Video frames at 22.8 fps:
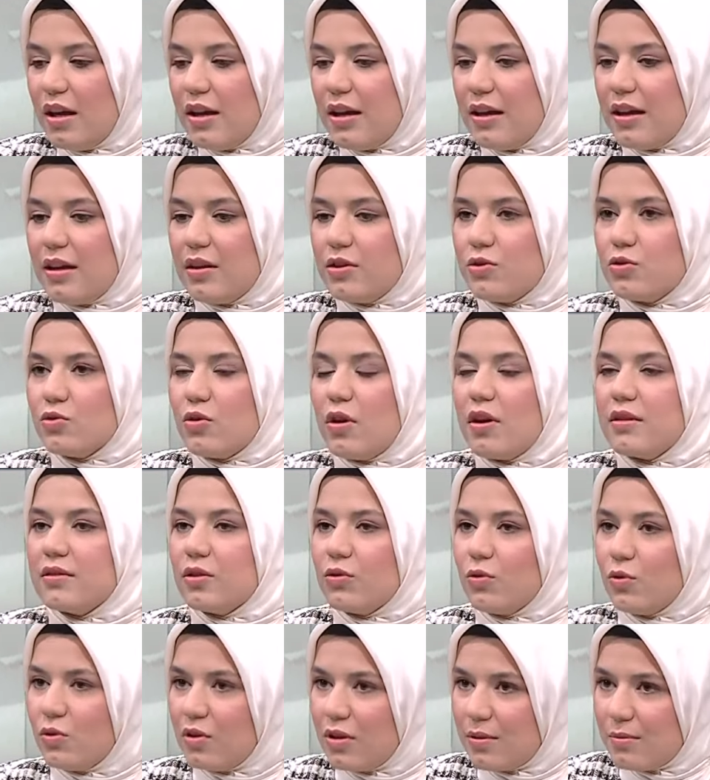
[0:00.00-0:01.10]
E, şu anda
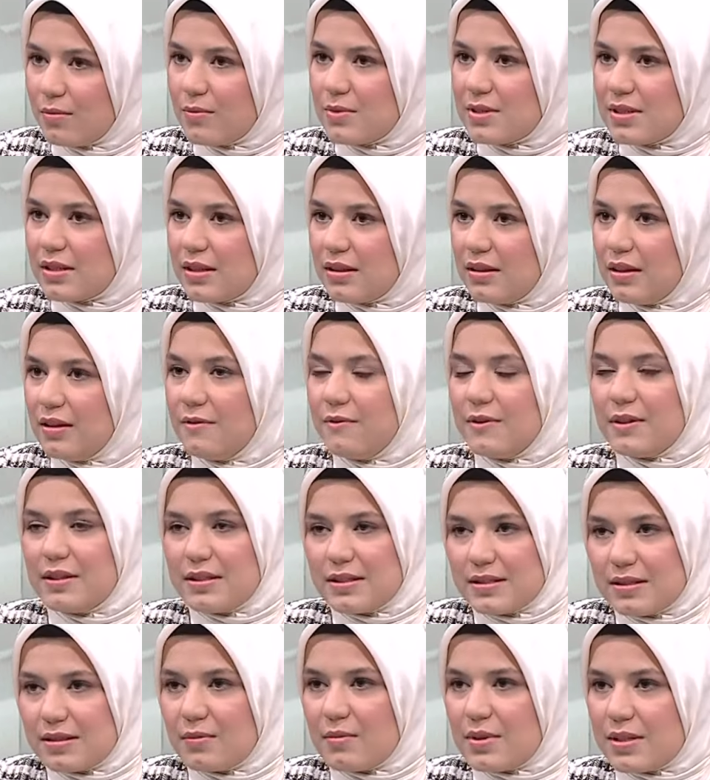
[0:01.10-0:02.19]
gündemimizde de
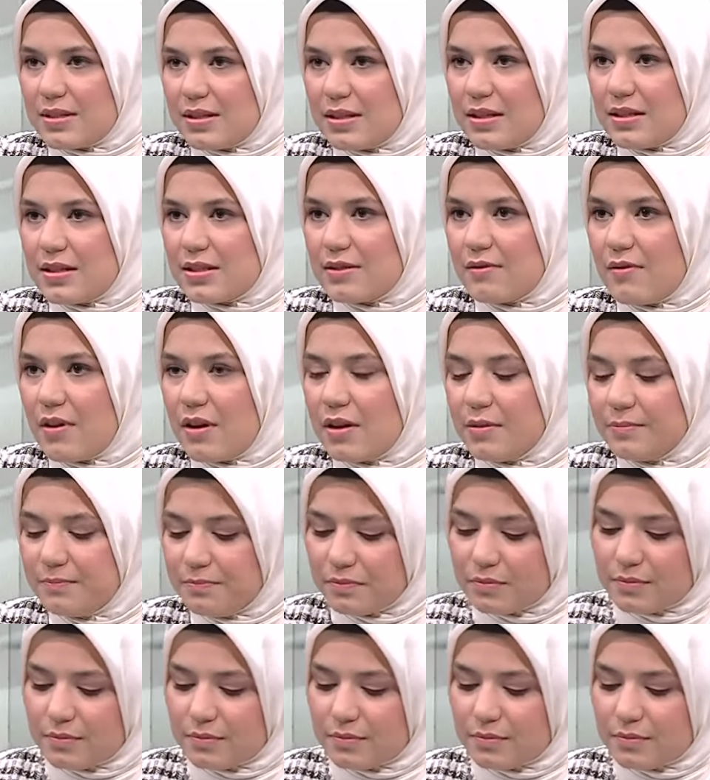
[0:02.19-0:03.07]
Filistin meselesi var.